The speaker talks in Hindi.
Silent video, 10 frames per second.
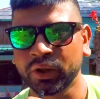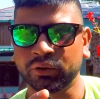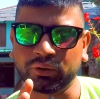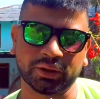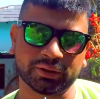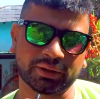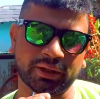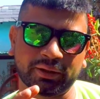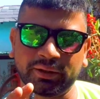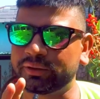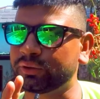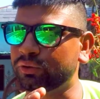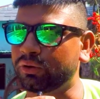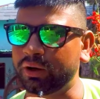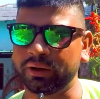तो आज के दिन से जो
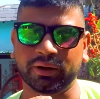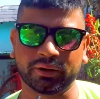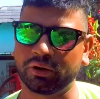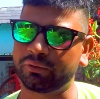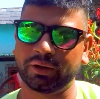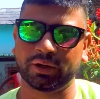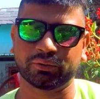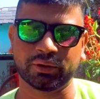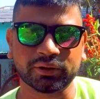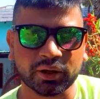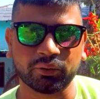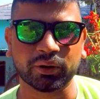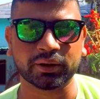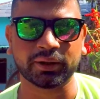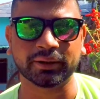इंडियन गवर्नमेंट है उसने चालू कर
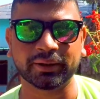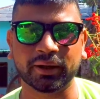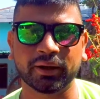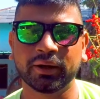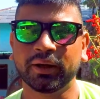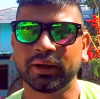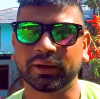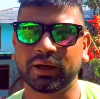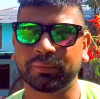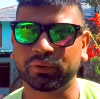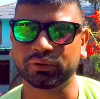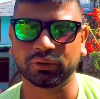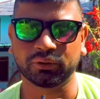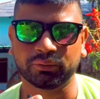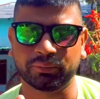दिया था कि आपको जो
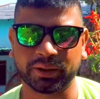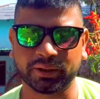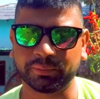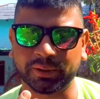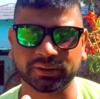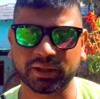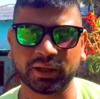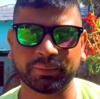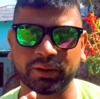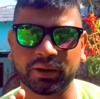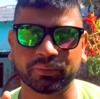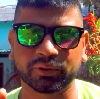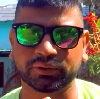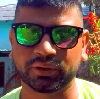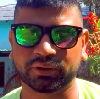18 प्लस के लिए भी आपको
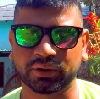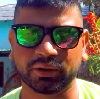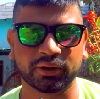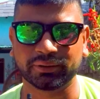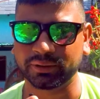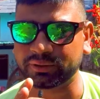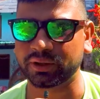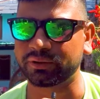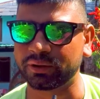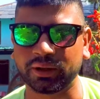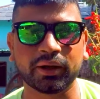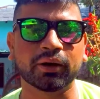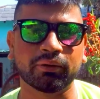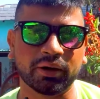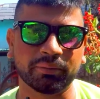रजिस्ट्रेशन नहीं
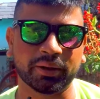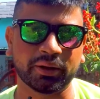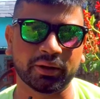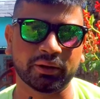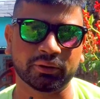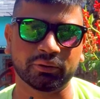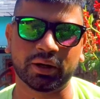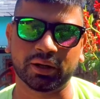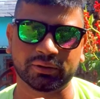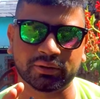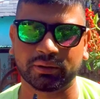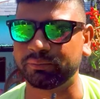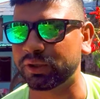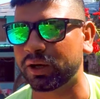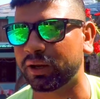करवानी पड़ेगी तो आज हम
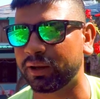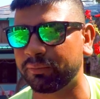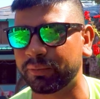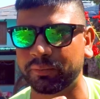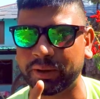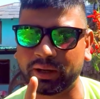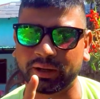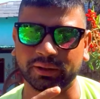जा रहे हैं अपना पहला